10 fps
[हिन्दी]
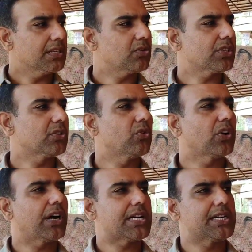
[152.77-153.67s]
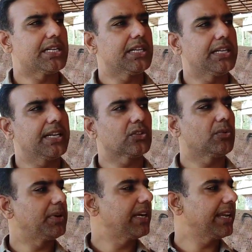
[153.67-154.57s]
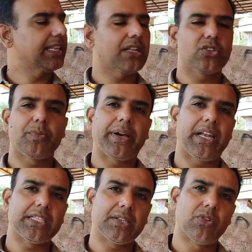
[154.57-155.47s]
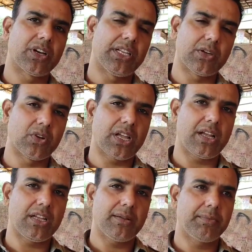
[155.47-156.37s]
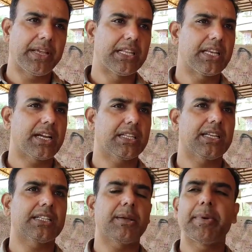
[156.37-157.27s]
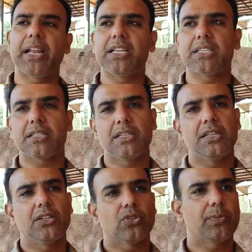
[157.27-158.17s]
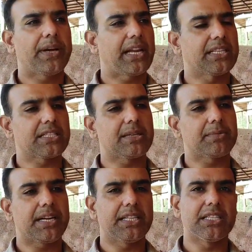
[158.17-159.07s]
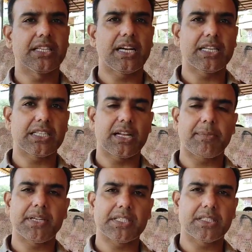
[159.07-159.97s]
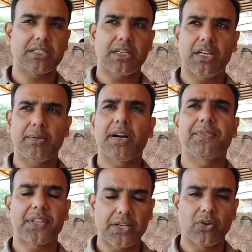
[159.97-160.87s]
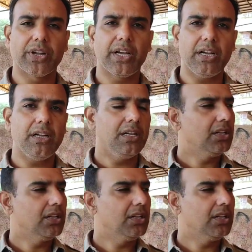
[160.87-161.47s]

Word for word: सर उसके दो कारण है ना एक तो मंडी के अंदर जो बैलेंस है वो क्लियर हो गया हाँ जी दिक्कत करता है बैलेंस हाँ जी तो बैलेंस सिस्टम कई दिन से आज चार पाँच लगभग हफ्ता ही हो गया